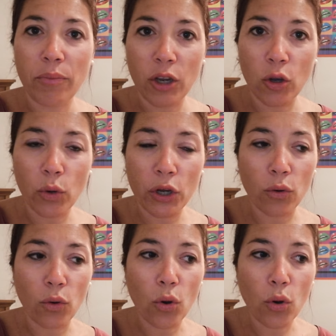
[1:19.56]
Pero
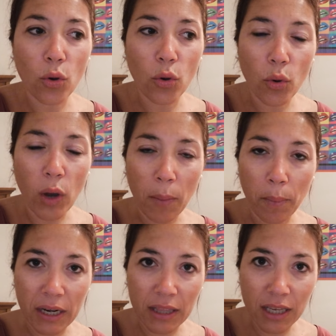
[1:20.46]
bueno,
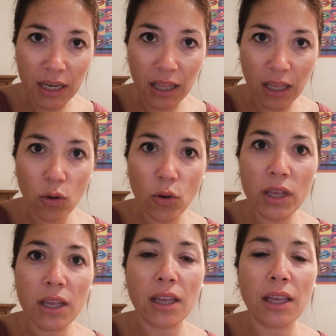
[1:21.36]
a partir de
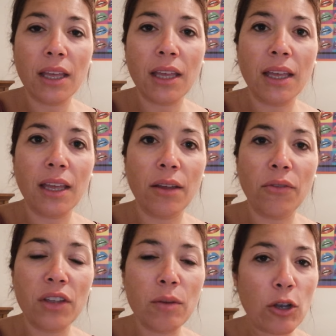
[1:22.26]
hoy eh,
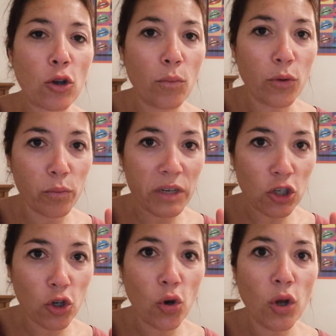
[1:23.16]
firme
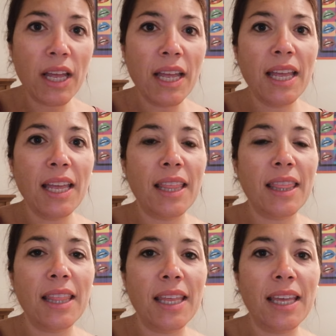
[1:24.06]
compromiso
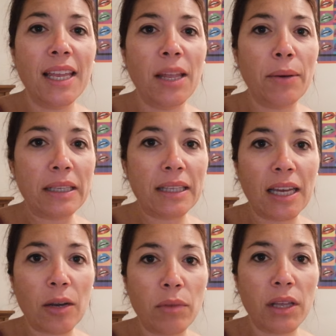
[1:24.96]
de
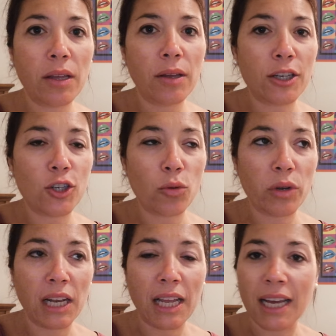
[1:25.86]
levantarme
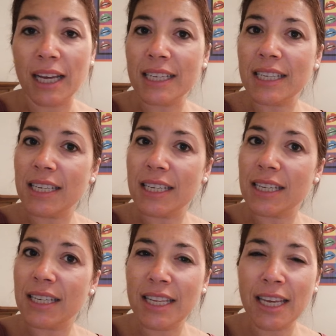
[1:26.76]
sobre las
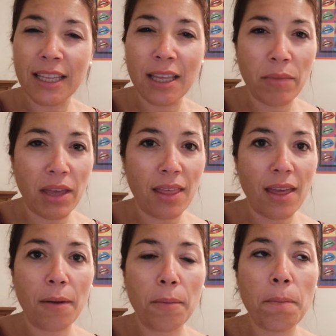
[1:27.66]
siete y
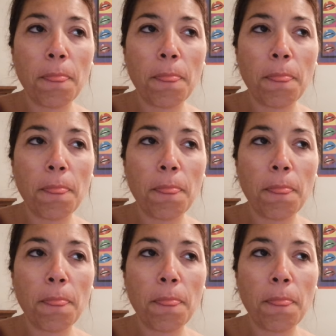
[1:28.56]
media.